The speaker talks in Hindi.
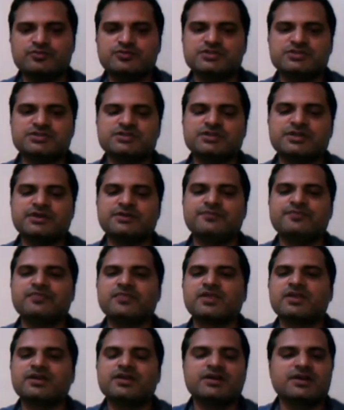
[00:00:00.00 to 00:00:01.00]
पूछा जाए
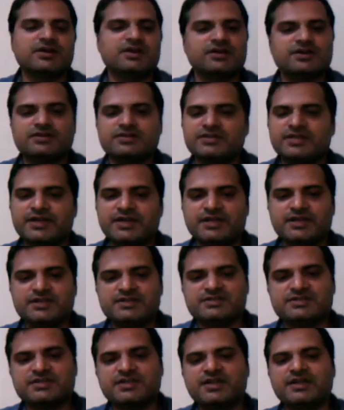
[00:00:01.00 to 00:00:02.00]
देन
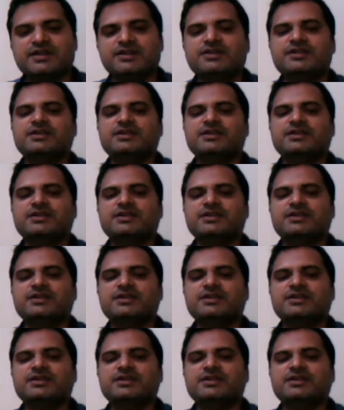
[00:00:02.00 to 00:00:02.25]
इसका एंटी